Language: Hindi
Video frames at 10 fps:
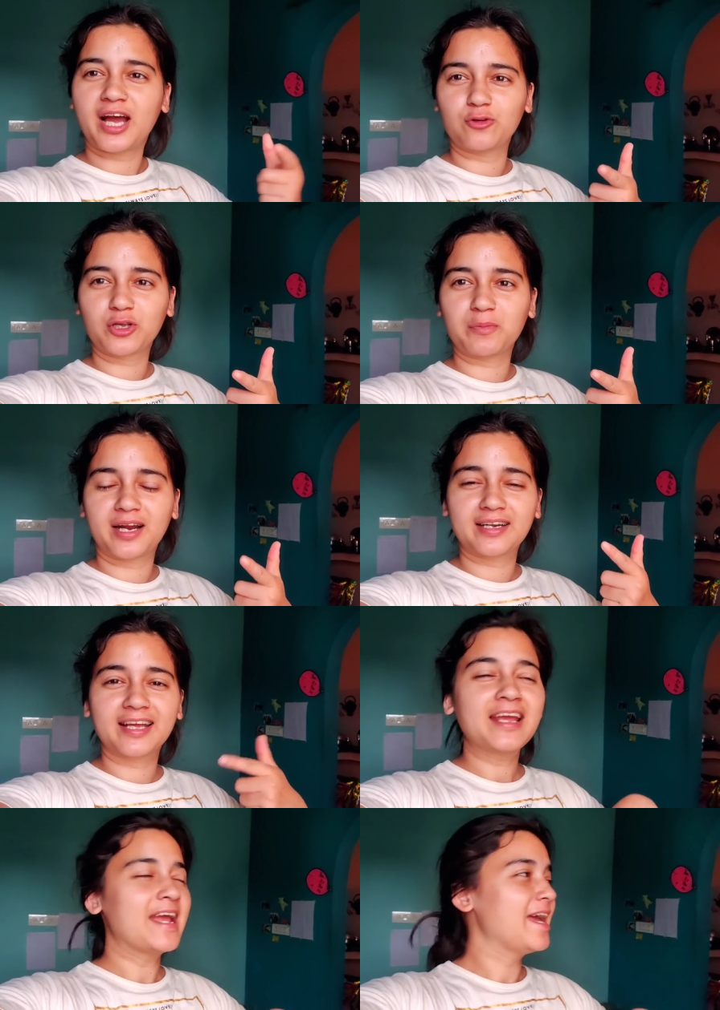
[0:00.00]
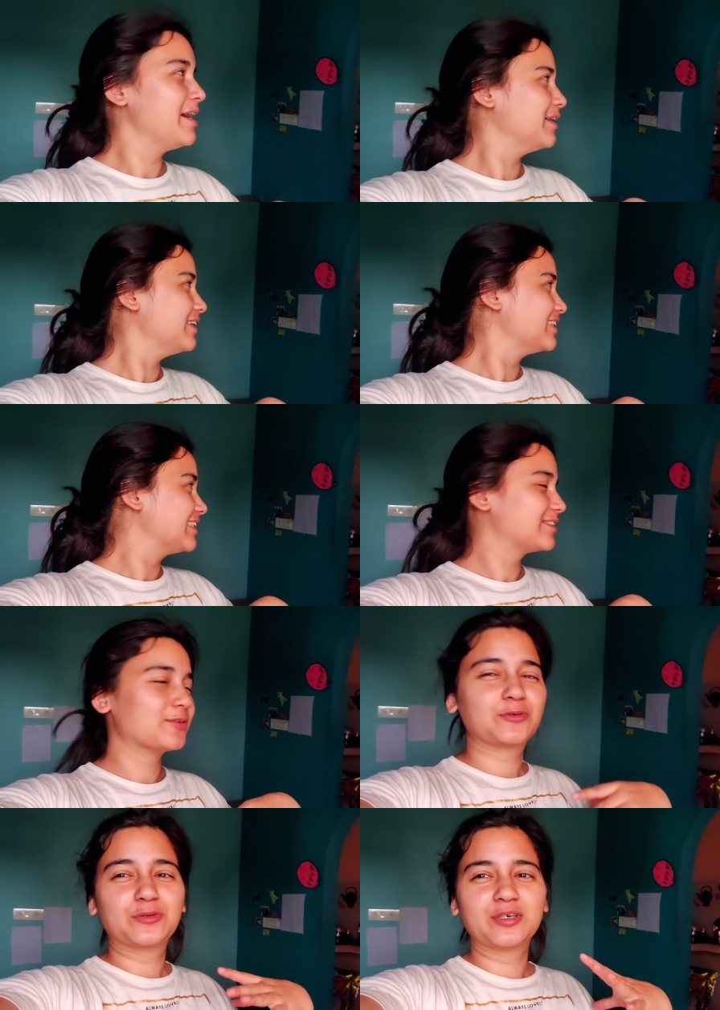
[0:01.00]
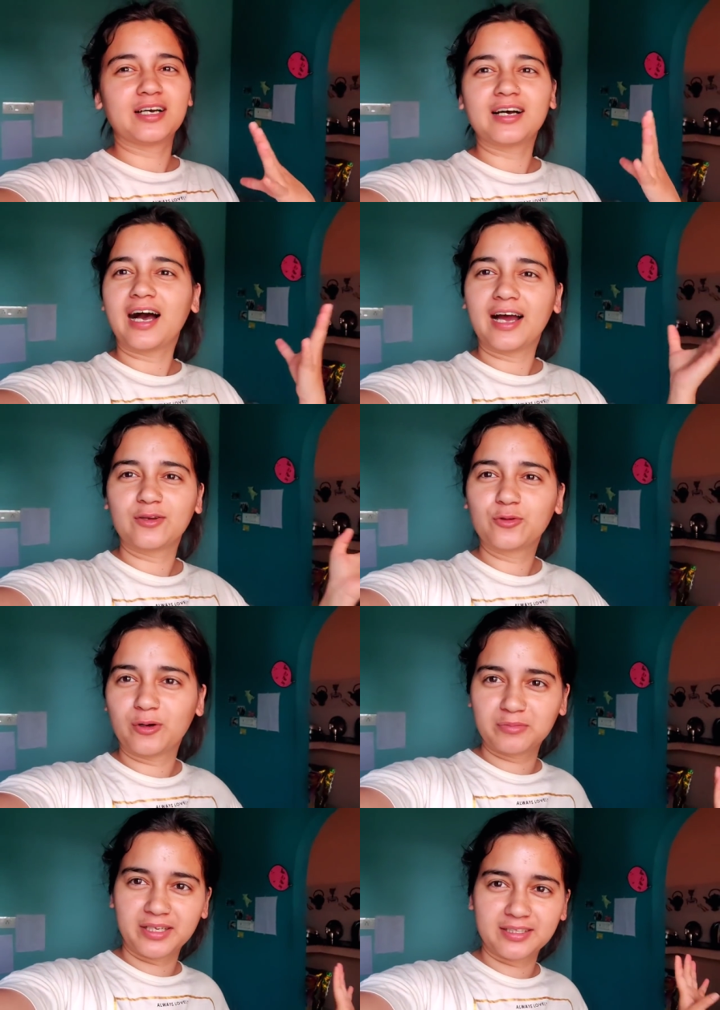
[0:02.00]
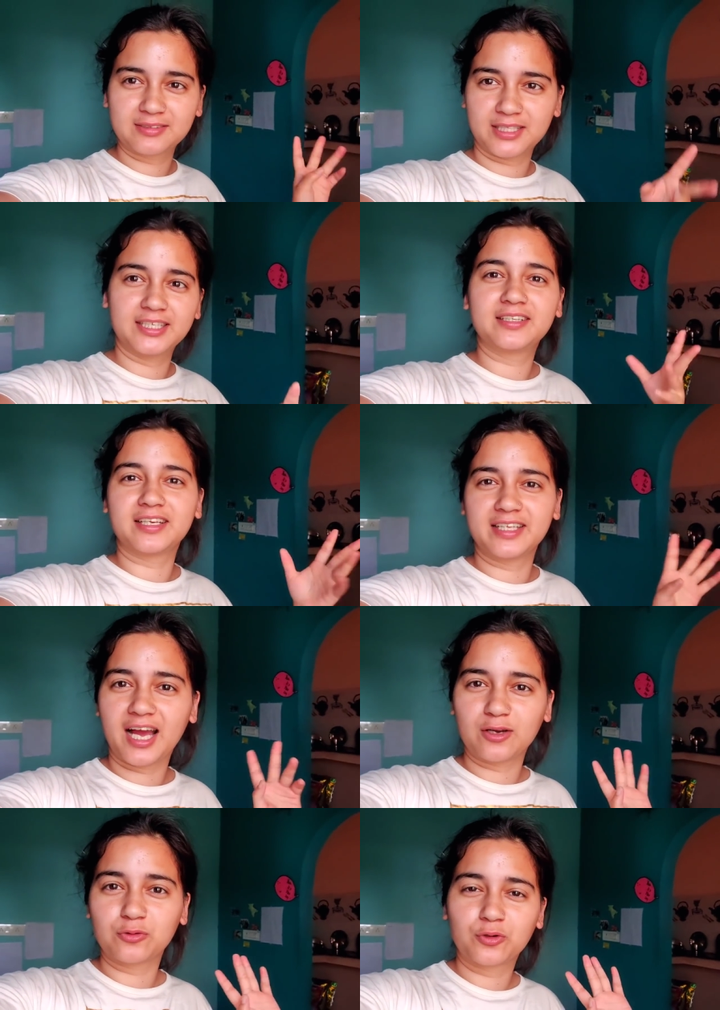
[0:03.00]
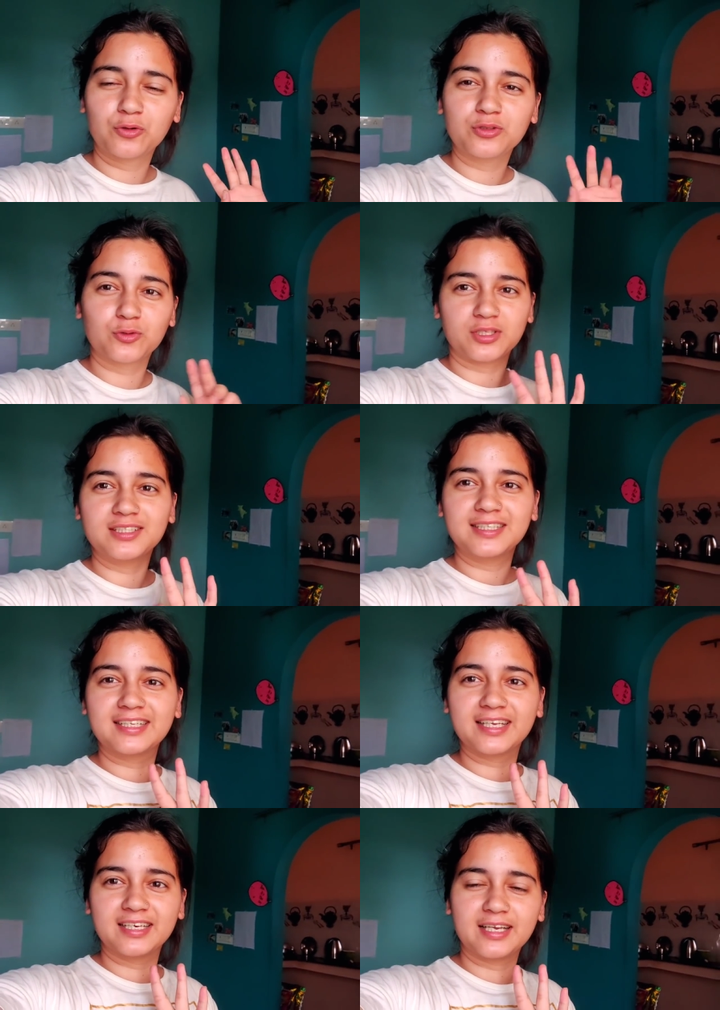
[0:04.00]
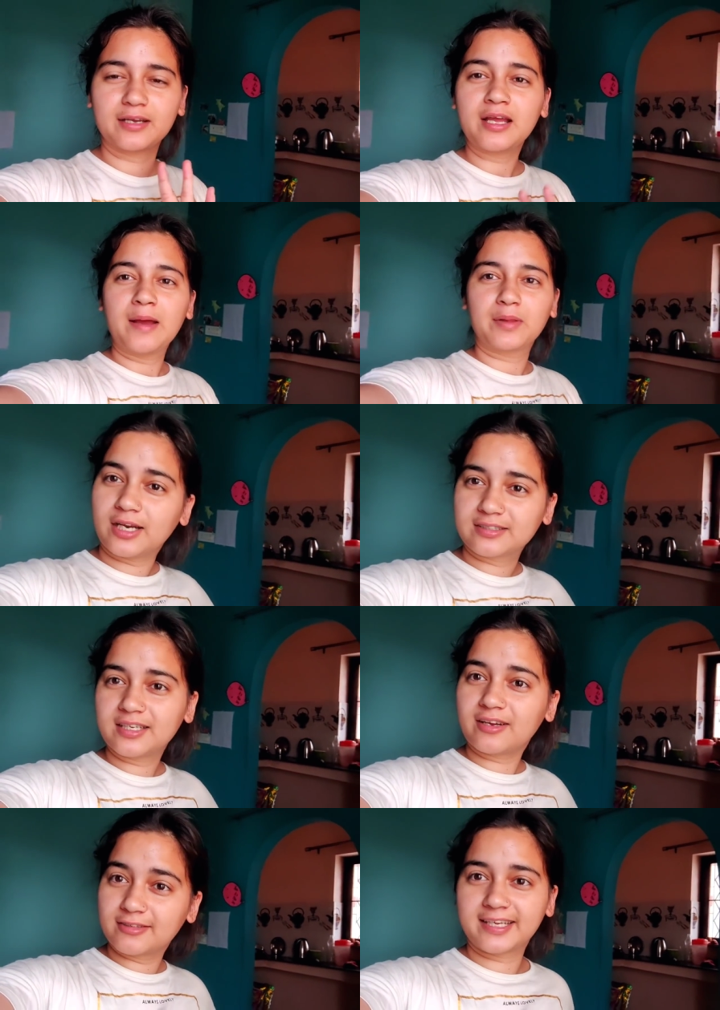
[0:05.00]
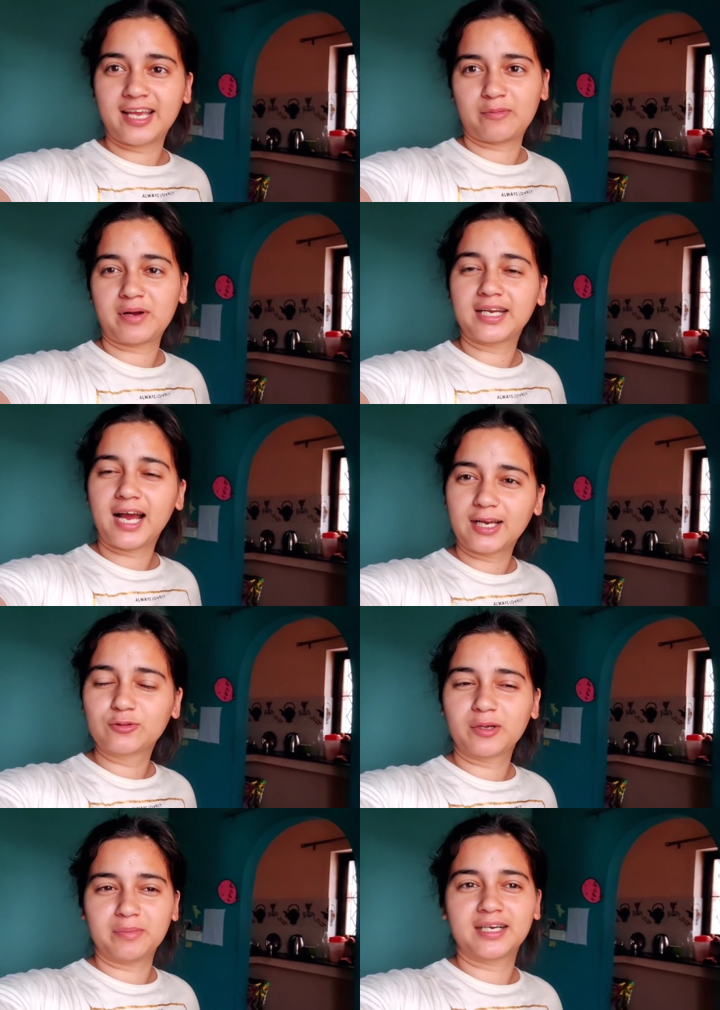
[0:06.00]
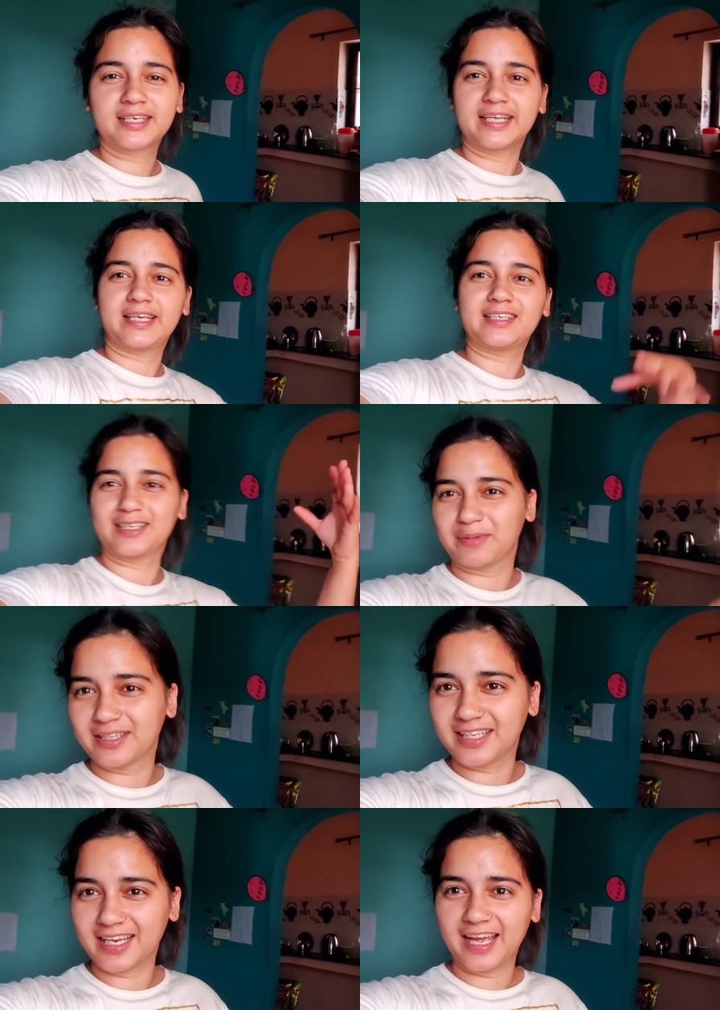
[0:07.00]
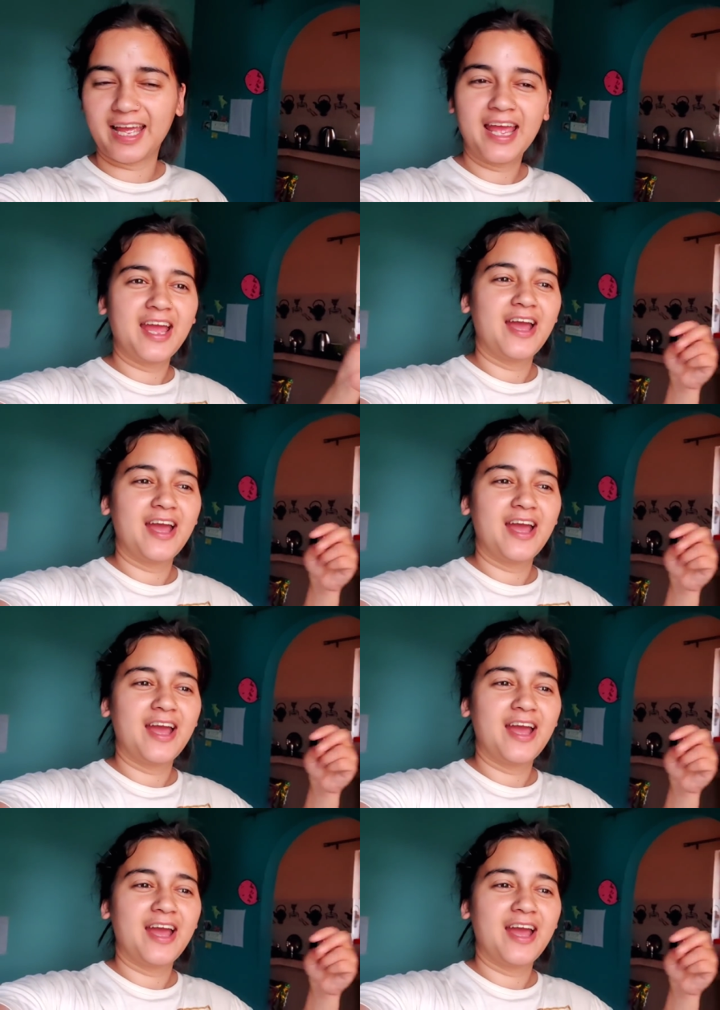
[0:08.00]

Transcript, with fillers: आलू के पराठे तो आलू हमने सीटी दे दिया आलू को दो तीन सीटी दे ली है तो लेट्स सी अब देखिए हमारे आलू के पराठे कैसे बनते हैं